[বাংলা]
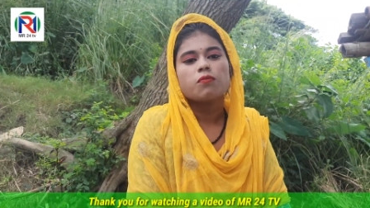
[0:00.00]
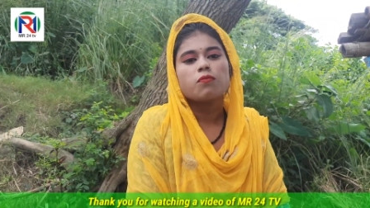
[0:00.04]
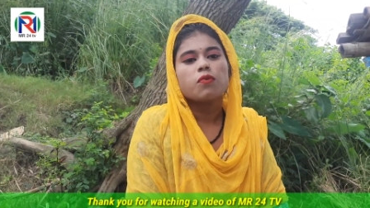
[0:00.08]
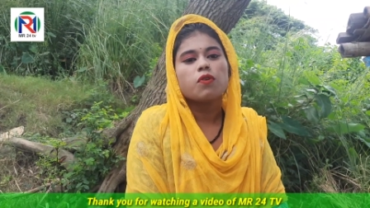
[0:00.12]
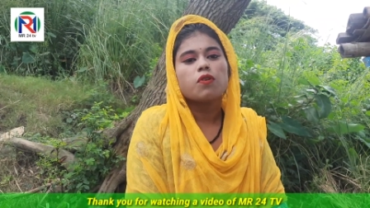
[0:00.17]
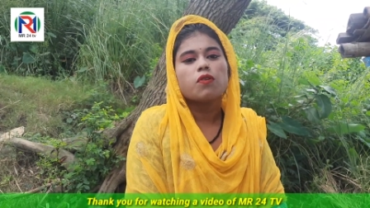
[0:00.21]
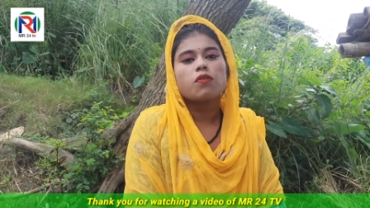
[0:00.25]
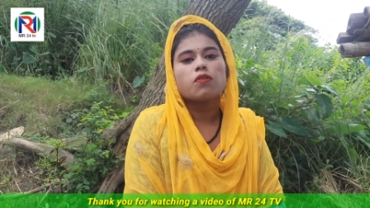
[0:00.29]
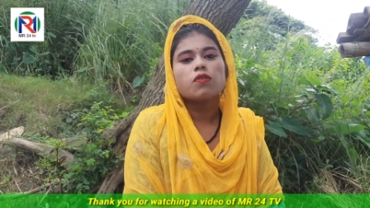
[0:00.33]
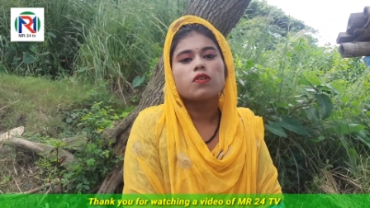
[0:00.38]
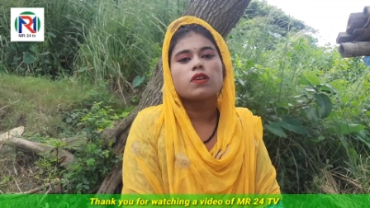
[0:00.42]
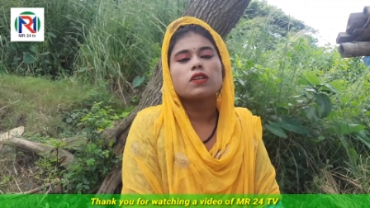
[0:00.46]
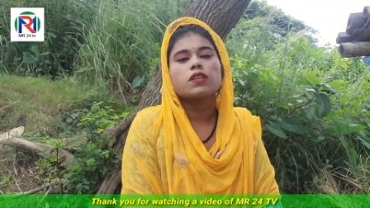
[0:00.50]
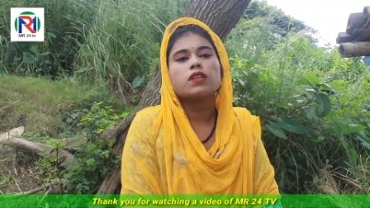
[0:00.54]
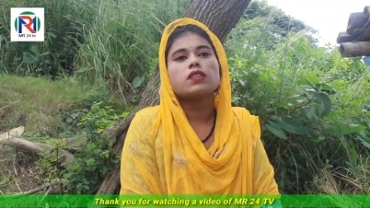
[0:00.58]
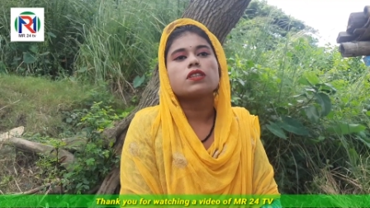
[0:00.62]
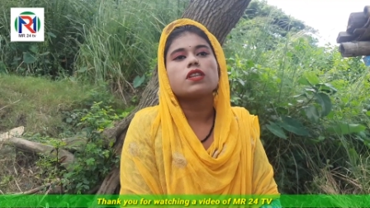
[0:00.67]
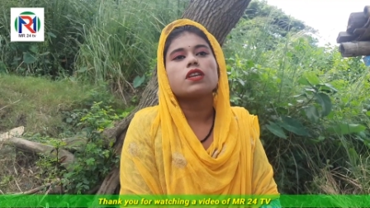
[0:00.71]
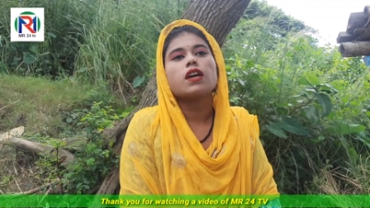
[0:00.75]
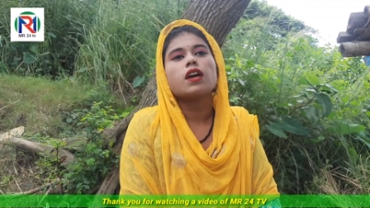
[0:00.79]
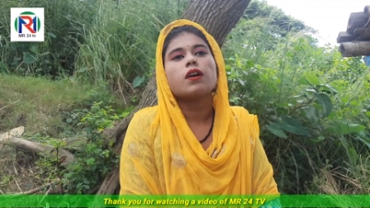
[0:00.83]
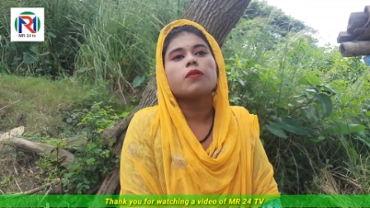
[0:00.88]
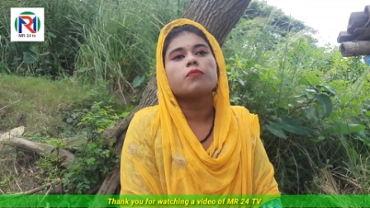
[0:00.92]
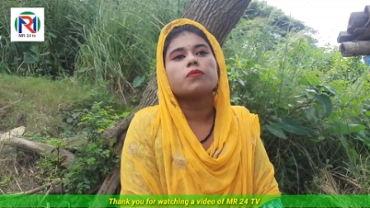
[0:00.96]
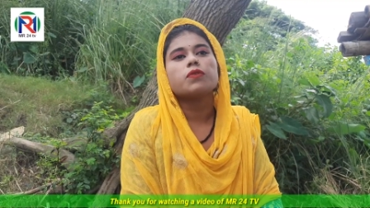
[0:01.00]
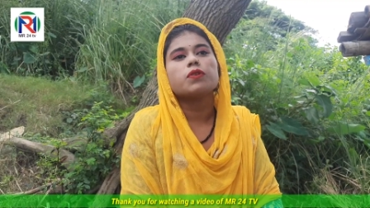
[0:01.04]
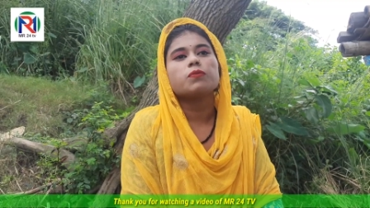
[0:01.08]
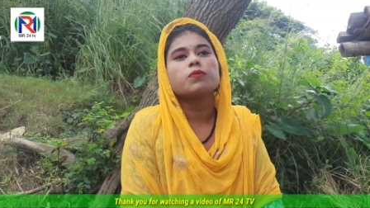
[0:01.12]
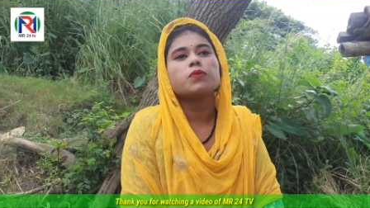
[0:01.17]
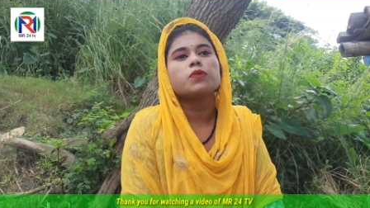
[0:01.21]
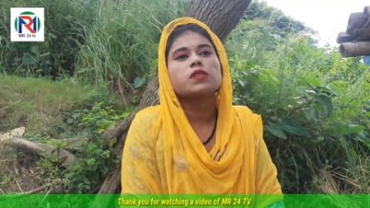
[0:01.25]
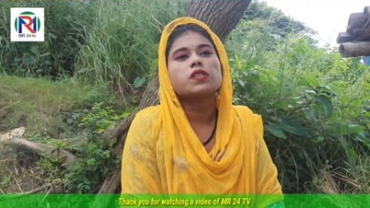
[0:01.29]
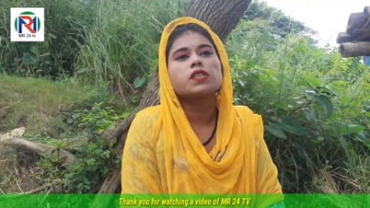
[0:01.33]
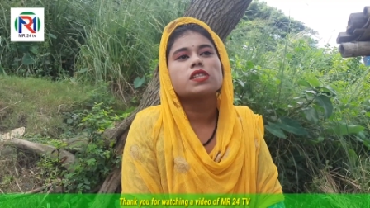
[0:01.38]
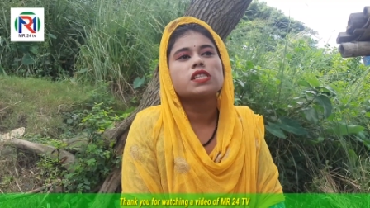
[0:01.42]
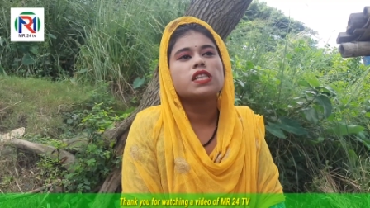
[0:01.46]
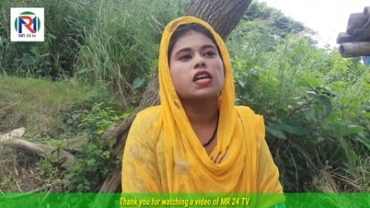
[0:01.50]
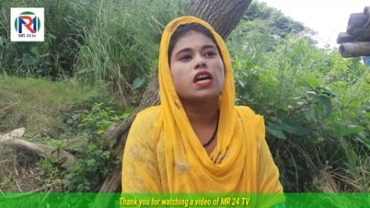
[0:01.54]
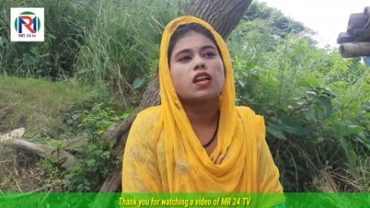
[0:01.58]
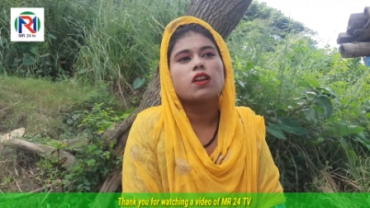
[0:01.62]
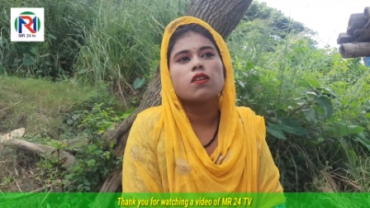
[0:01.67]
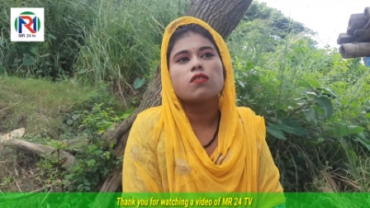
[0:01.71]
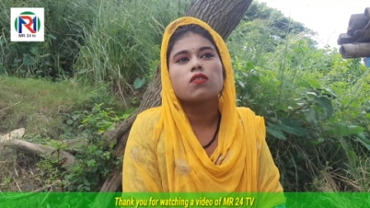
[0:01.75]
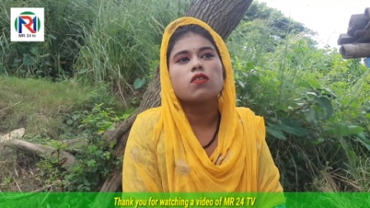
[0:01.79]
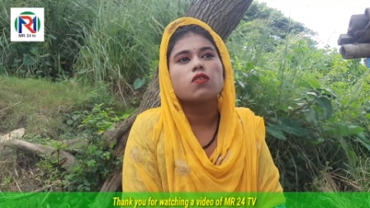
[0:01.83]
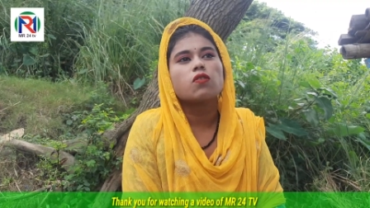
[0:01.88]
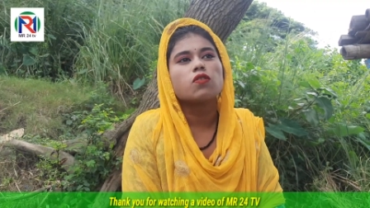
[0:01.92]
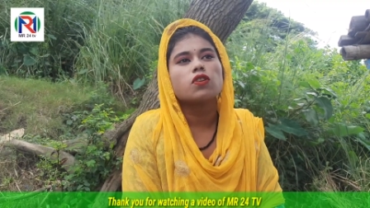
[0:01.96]
বলো না তো আমি বলছি তার
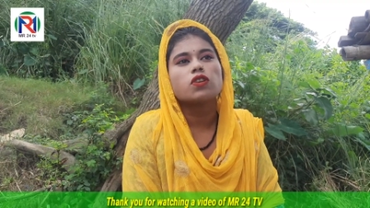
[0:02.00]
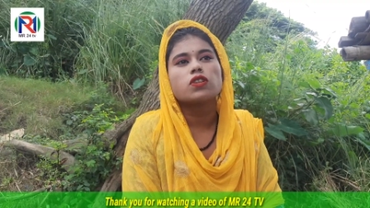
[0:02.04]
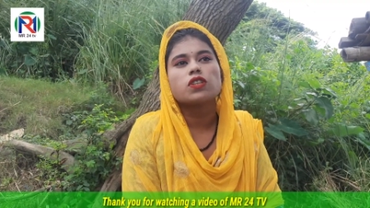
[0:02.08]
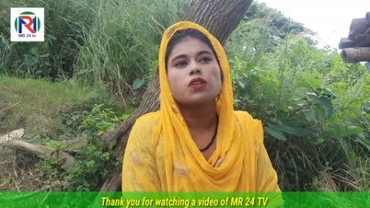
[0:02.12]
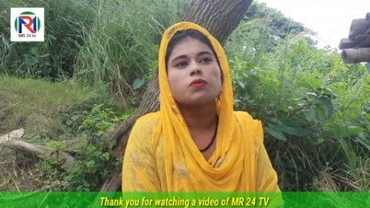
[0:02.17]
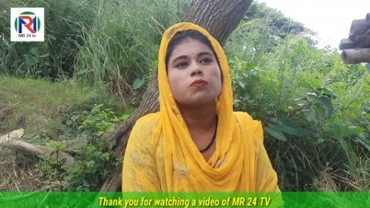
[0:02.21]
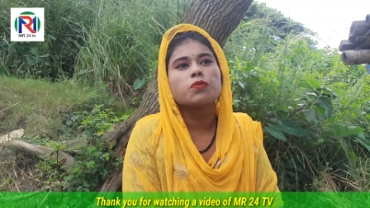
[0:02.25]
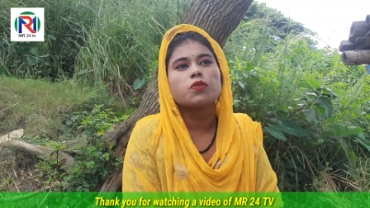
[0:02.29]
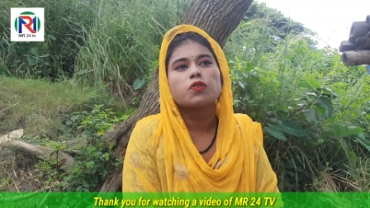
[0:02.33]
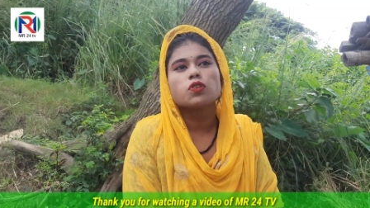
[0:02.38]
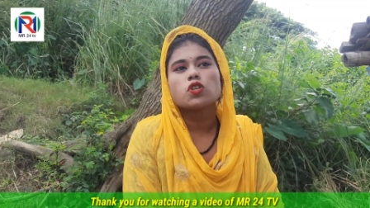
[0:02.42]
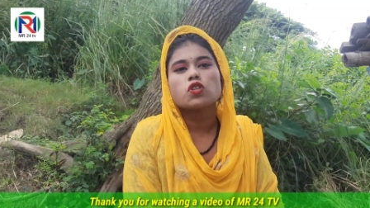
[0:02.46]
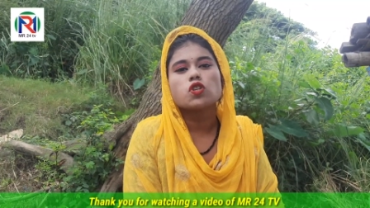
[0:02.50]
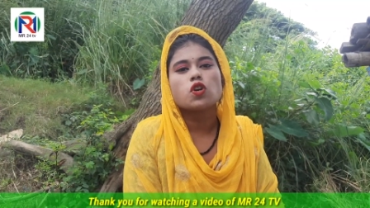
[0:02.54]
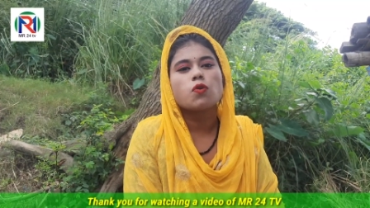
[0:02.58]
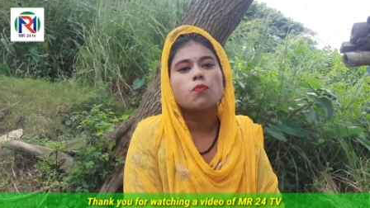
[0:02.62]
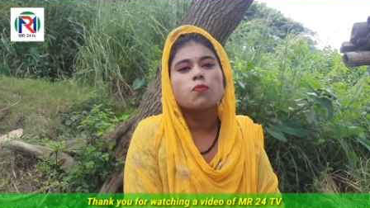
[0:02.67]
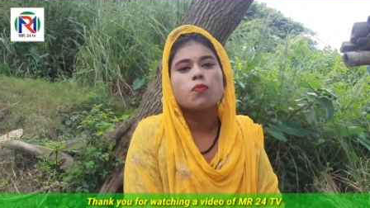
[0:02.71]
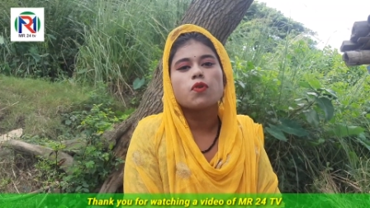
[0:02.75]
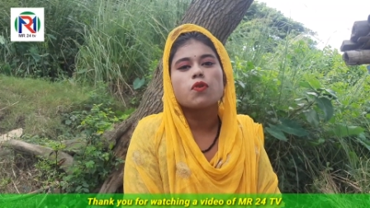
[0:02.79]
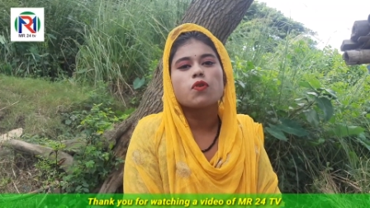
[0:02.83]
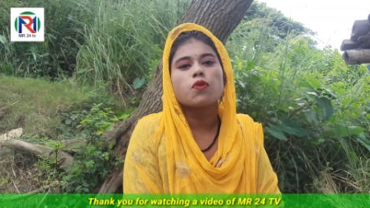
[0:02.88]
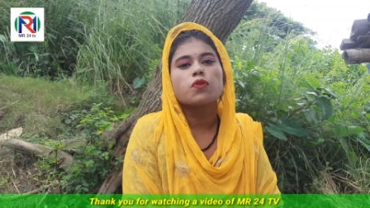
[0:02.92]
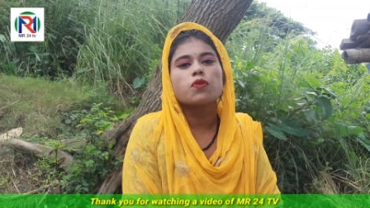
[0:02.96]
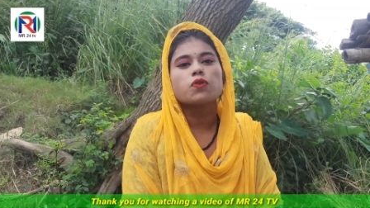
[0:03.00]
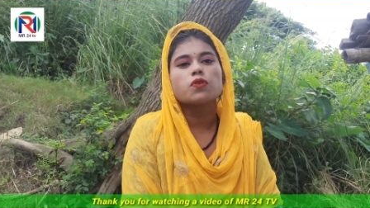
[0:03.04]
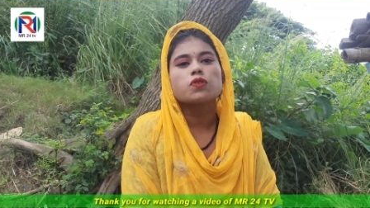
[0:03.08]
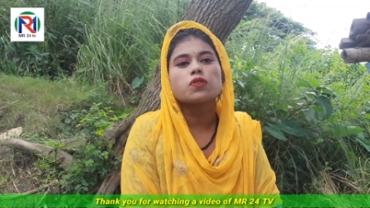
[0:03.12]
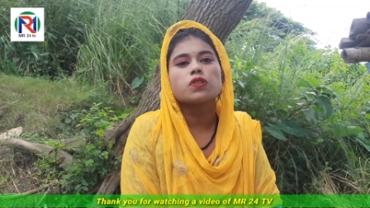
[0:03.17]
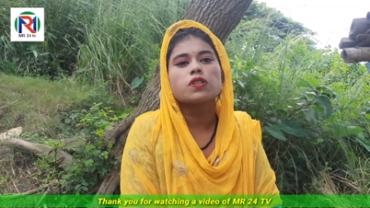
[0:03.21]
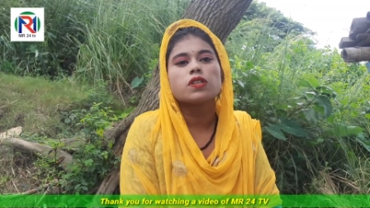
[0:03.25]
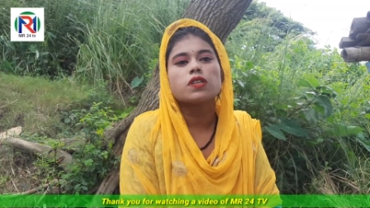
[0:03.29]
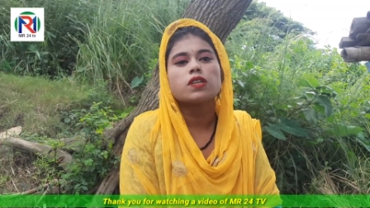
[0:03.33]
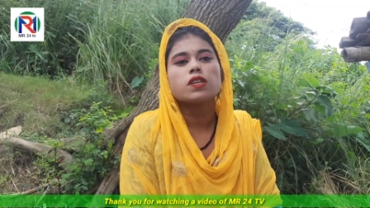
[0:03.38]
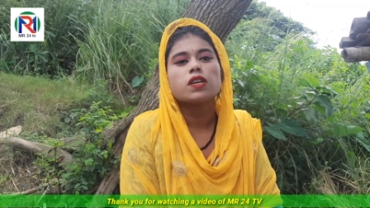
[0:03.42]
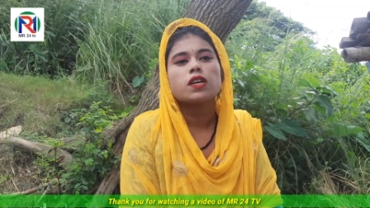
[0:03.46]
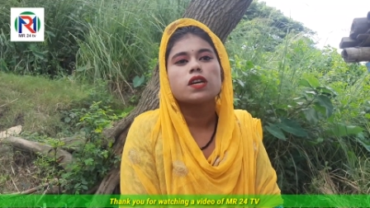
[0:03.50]
লোক অনেকদিন পর্যন্ত সম্পর্ক করছি